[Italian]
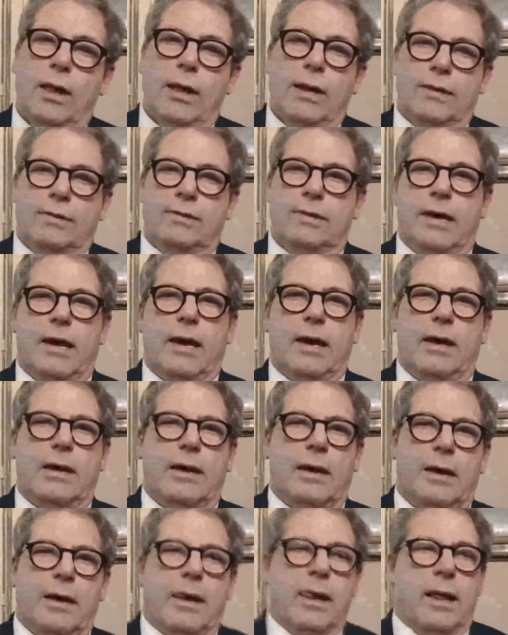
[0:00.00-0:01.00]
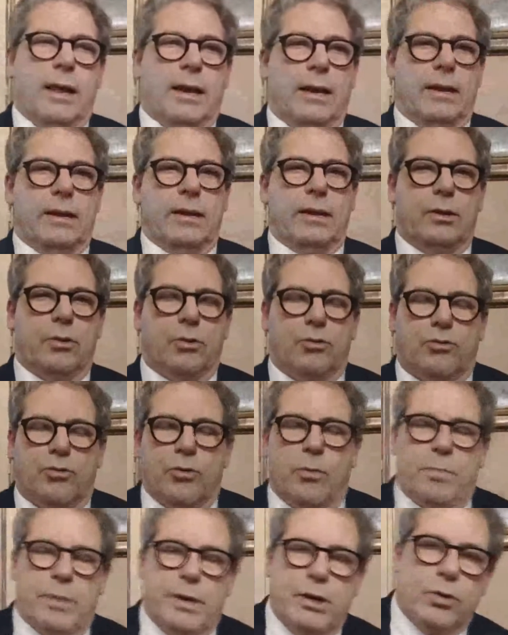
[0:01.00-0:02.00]
se anche i nostri
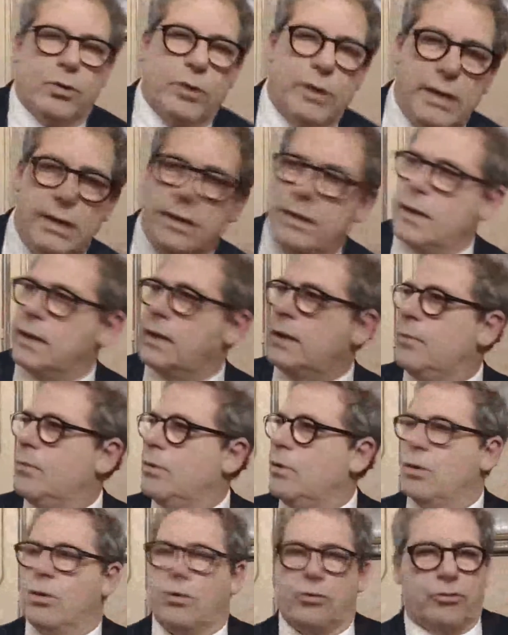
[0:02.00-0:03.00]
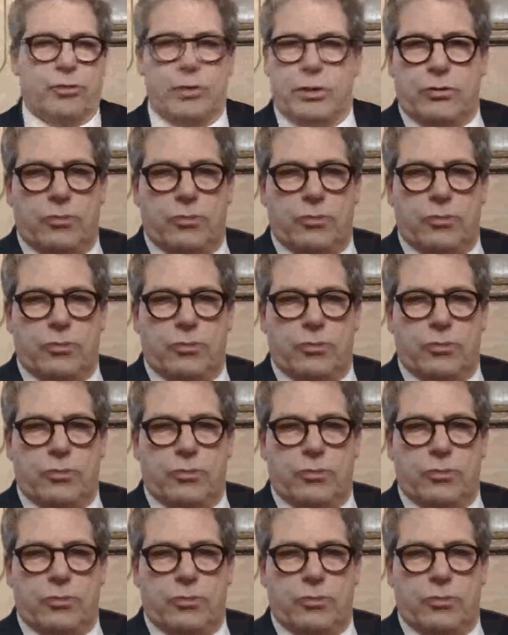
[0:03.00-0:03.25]
opinion leader, chiamiamoli così,